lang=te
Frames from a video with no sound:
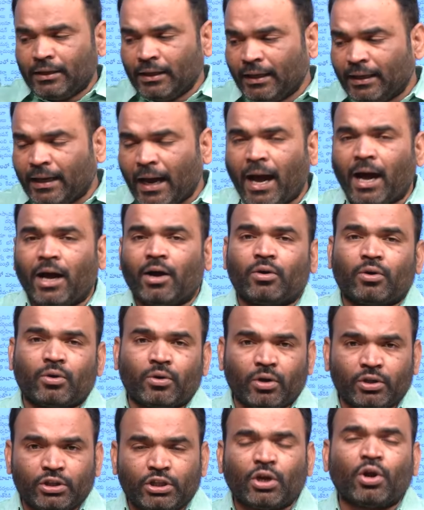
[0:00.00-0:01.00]
ఇంకా
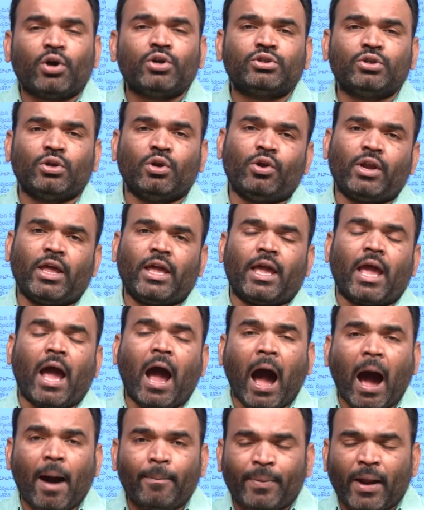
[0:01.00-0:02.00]
కొద్ది రోజుల్లోనే
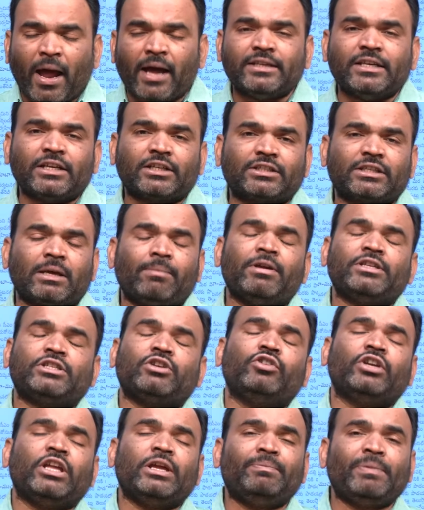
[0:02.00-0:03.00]
ఆ ప్రాజెక్టు
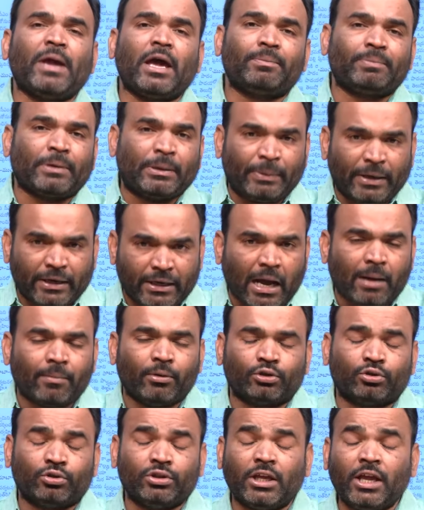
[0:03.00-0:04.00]
సంబంధించిన డిపిఆర్ ప్రిపేర్
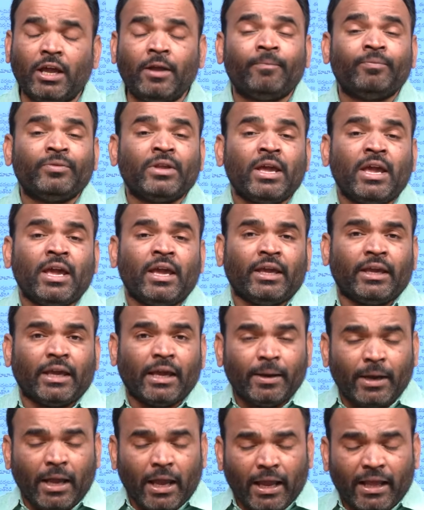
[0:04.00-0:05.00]
కాబోతుంది
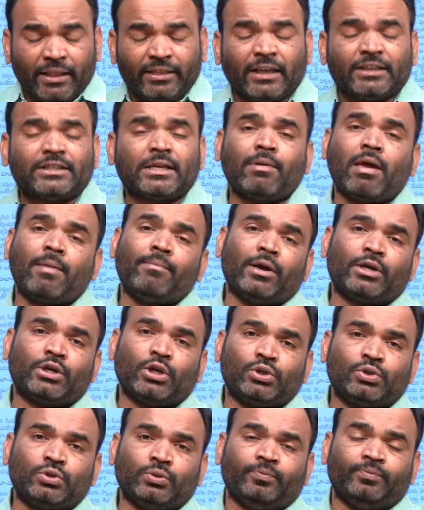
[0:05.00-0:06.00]
ఏ ఎంత సమయం
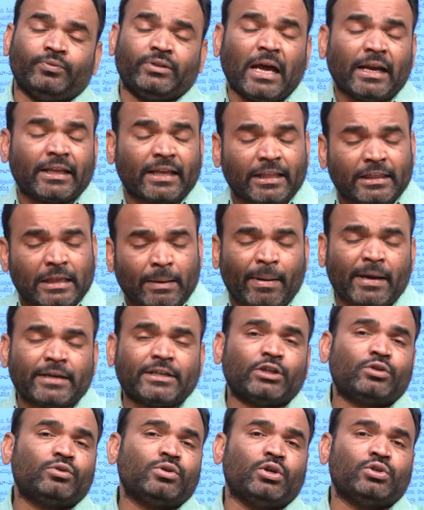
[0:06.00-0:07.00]
పట్టవచ్చు దానికి ఎంత
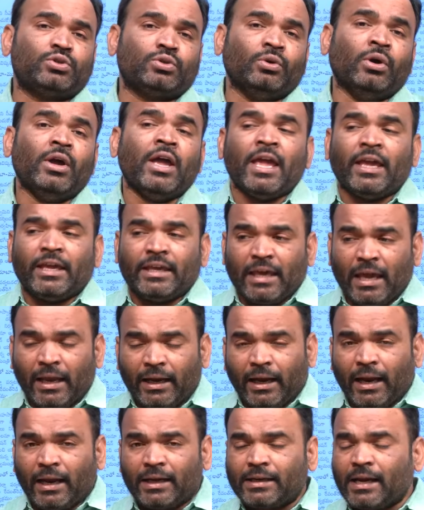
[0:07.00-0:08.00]
బడ్జెట్ ఉండొచ్చు ఏ
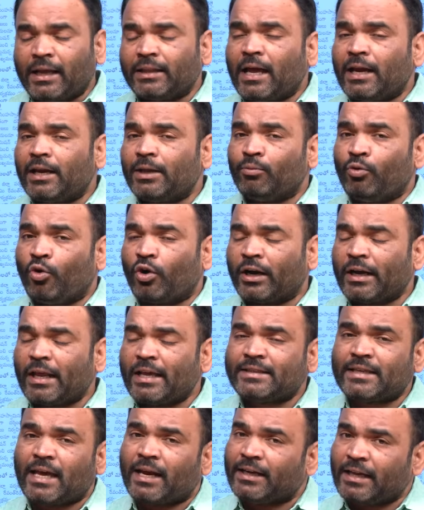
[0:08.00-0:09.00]
ఎట్లా దాన్ని
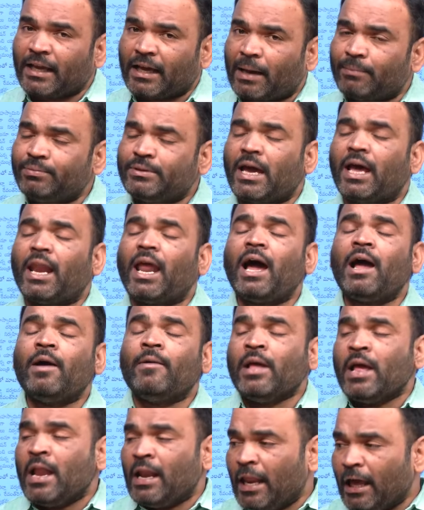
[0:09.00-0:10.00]
ఒకటేసారి టేకప్ చేయాలా
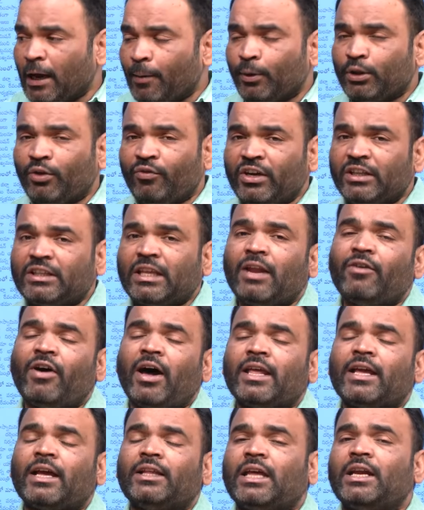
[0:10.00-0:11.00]
లేకపోతే విడతల
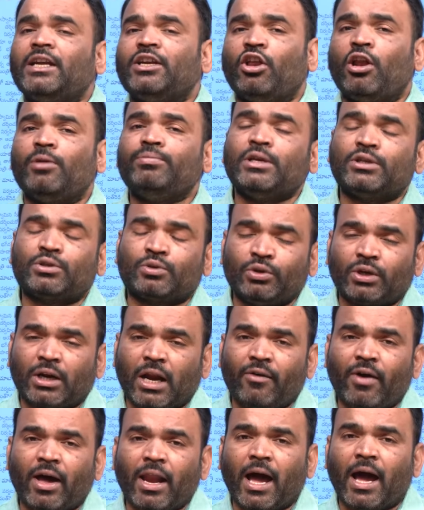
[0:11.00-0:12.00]
వారిగా దాన్ని డెవలప్ చేసుకుంటూ
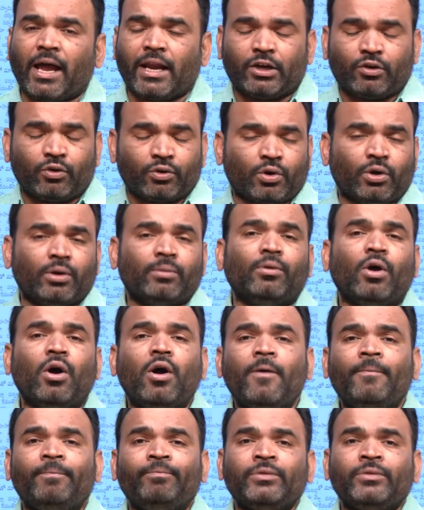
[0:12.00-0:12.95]
రావాలా అనేటువంటి కోణంలో